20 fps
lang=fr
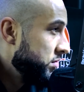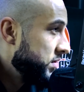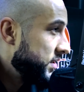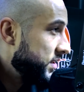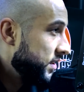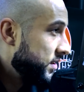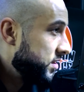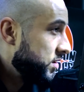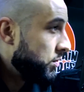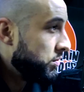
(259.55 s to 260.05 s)

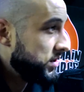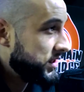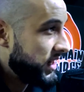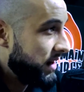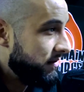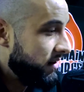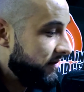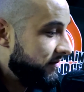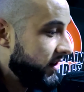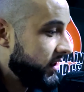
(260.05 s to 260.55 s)
c'est Sauce qui
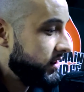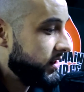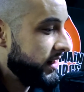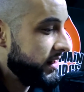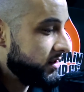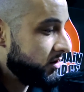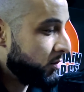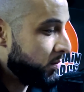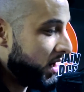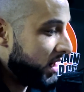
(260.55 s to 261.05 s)
avait fait
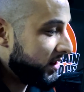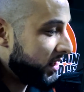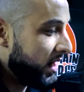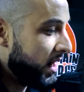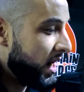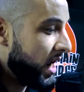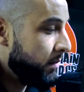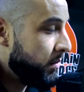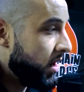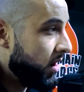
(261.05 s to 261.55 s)
l'instrumental
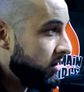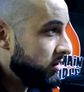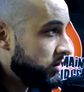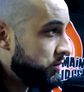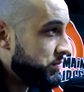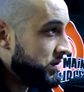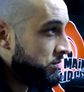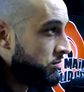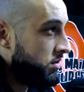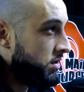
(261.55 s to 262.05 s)
à la base,
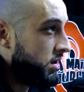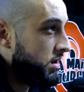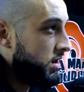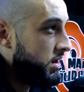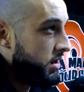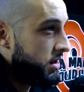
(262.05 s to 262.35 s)
puis moi,